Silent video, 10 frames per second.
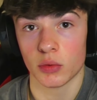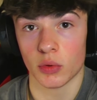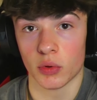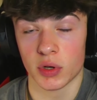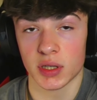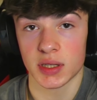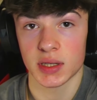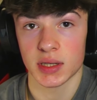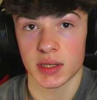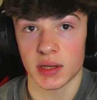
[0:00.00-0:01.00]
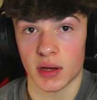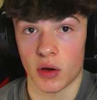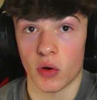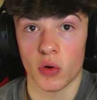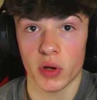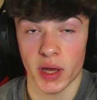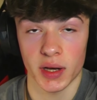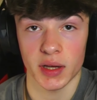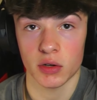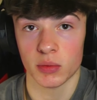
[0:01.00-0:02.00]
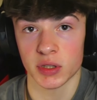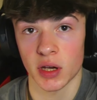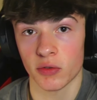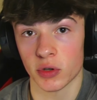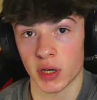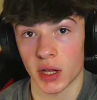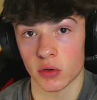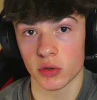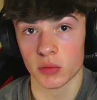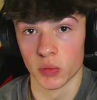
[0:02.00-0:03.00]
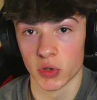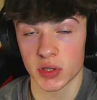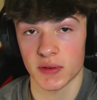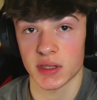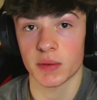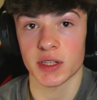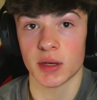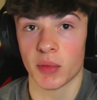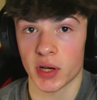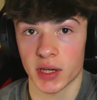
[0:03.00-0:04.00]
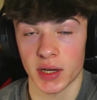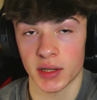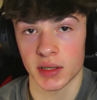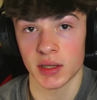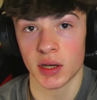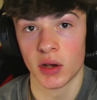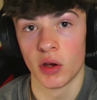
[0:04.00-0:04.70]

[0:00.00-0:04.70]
und auch gerne einen Kommentar für den Algorithmus, was ich besser machen kann.